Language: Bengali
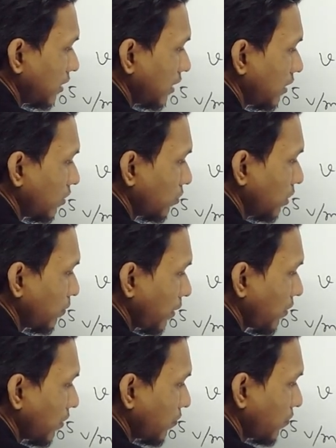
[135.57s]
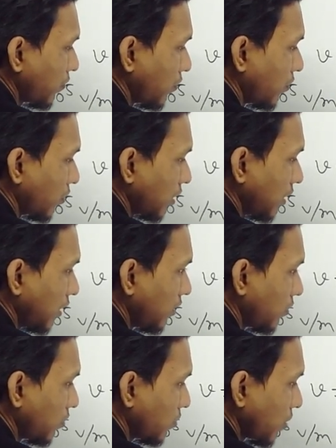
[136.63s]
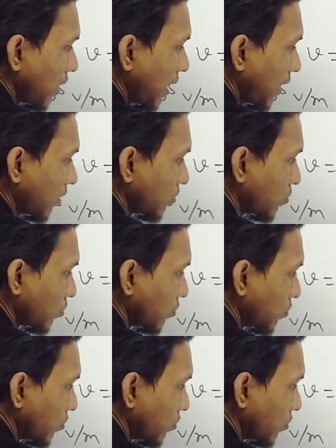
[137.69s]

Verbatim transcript: টেন টু দি পাওয়ার ফোর ইন্টু একশো